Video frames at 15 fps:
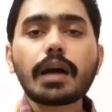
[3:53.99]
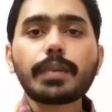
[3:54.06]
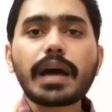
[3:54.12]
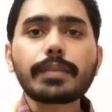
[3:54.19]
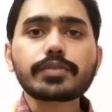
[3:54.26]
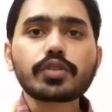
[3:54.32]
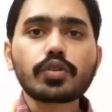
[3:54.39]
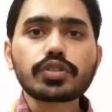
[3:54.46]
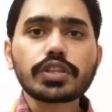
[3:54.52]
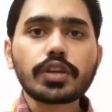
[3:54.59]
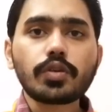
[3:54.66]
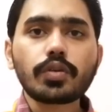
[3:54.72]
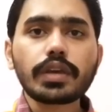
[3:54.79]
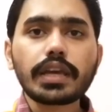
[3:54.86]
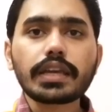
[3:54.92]
अब आप सोच
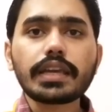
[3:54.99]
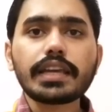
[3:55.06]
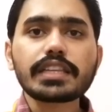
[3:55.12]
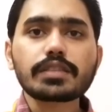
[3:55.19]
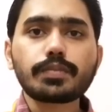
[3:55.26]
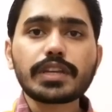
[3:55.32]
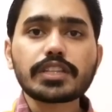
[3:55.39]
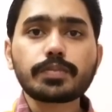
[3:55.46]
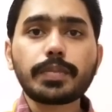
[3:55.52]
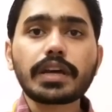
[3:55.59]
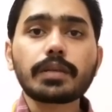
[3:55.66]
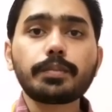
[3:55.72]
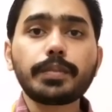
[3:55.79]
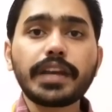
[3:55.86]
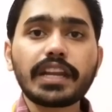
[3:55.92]
रहे होंगे कि इस पिच पर